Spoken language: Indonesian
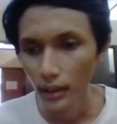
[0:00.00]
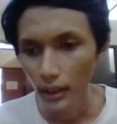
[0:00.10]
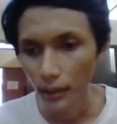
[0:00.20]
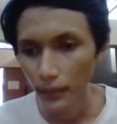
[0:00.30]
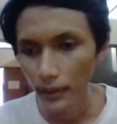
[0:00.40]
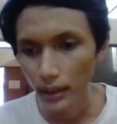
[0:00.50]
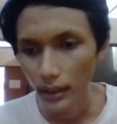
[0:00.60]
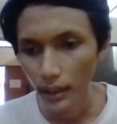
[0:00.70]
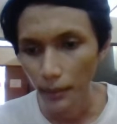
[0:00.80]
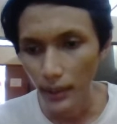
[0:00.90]
nah,
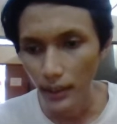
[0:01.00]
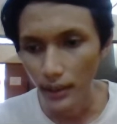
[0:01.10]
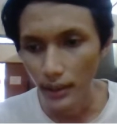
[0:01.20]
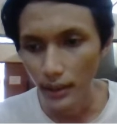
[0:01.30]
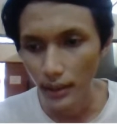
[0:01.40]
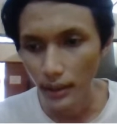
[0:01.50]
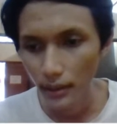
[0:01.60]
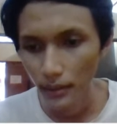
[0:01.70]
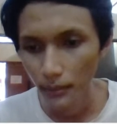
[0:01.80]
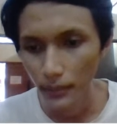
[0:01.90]
dan aplikasi di sini
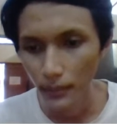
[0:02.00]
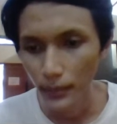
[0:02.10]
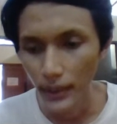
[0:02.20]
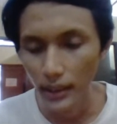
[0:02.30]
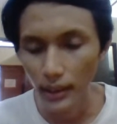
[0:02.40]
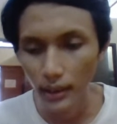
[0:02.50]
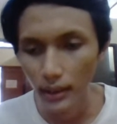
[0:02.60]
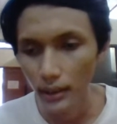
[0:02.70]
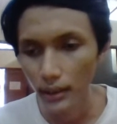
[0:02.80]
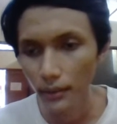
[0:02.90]
bisa
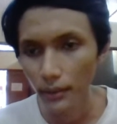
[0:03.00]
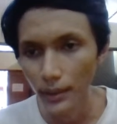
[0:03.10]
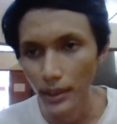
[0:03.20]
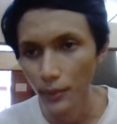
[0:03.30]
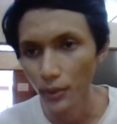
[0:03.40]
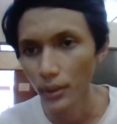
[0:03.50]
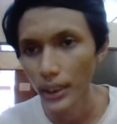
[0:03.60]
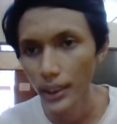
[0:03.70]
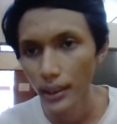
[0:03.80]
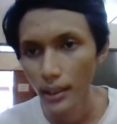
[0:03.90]
ke WhatsApp juga